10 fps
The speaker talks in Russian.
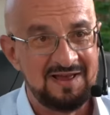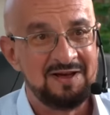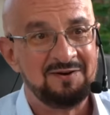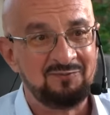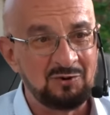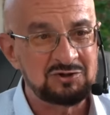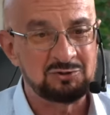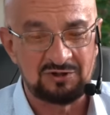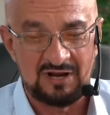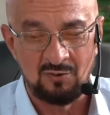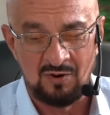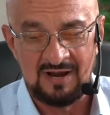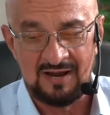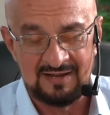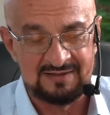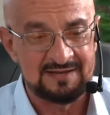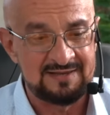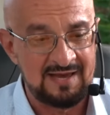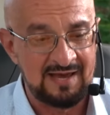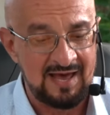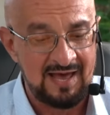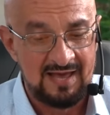Вот что такое эта книга.